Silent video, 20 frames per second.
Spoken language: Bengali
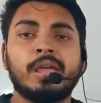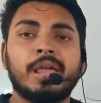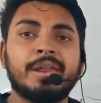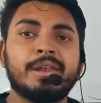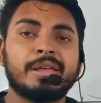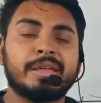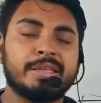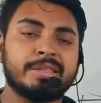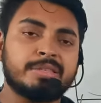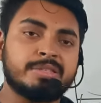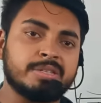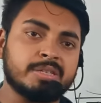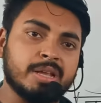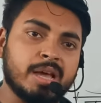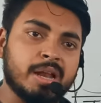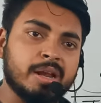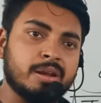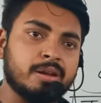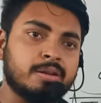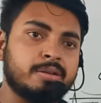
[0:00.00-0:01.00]
এটা কি
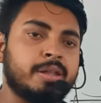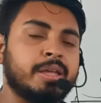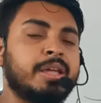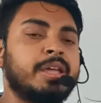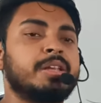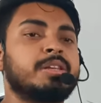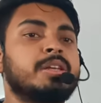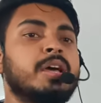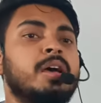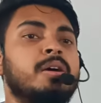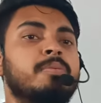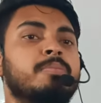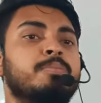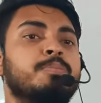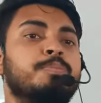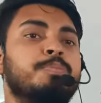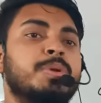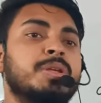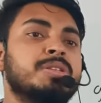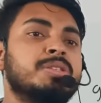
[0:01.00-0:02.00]
জিরান নাকি এটা
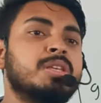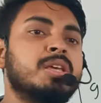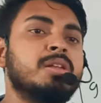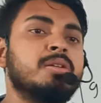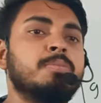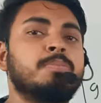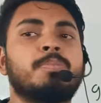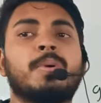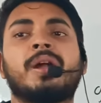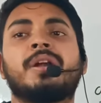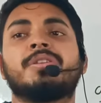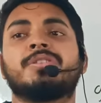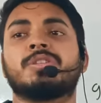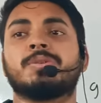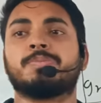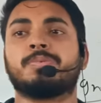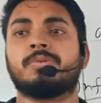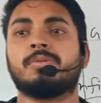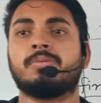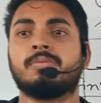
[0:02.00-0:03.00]
প্রেজেন্ট
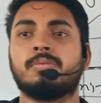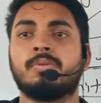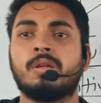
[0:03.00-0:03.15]
পার্টিসিপল